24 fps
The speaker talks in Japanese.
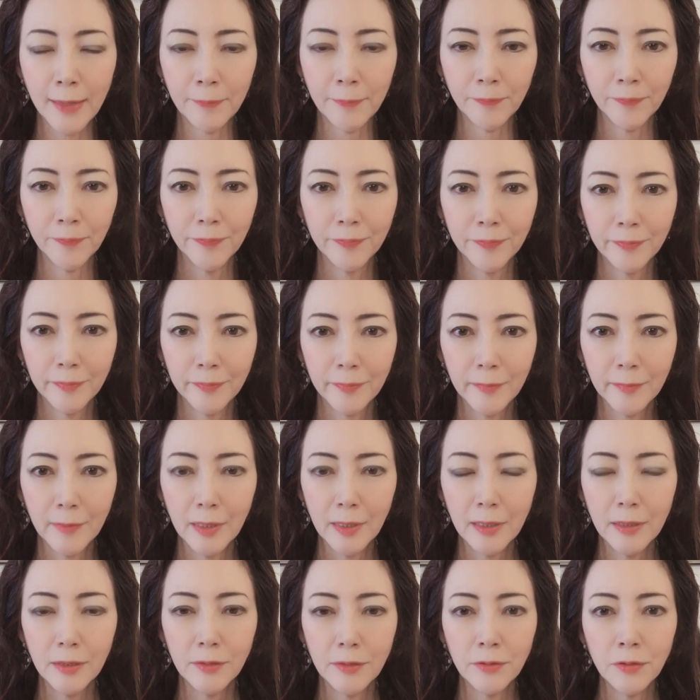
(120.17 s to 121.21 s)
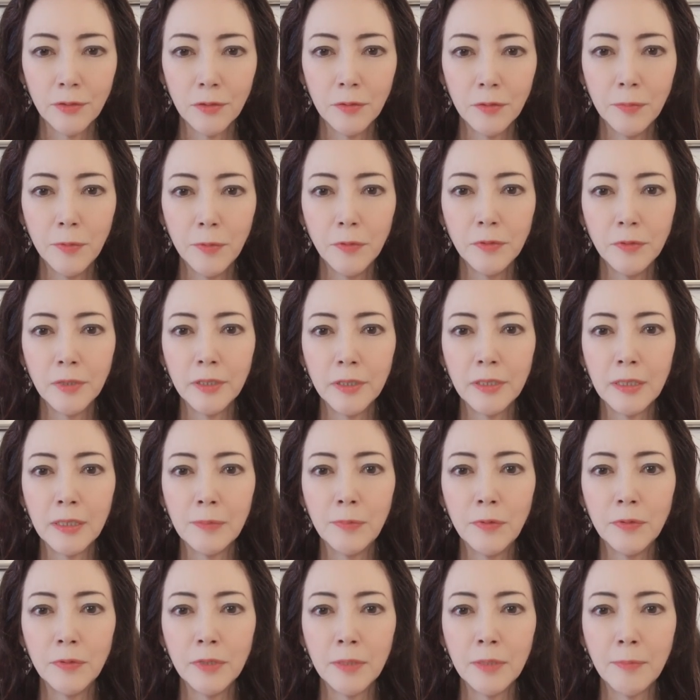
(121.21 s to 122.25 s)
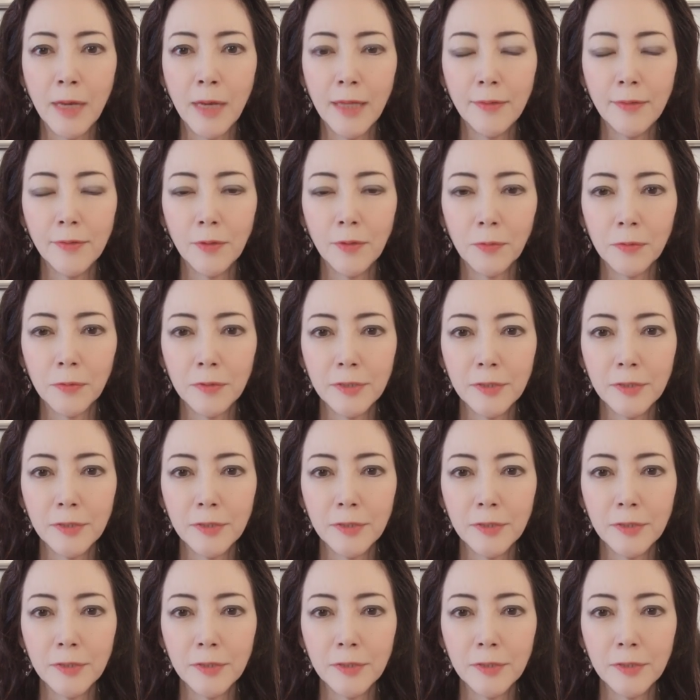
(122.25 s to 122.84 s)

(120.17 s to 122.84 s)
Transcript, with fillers: ん十分に自分に満足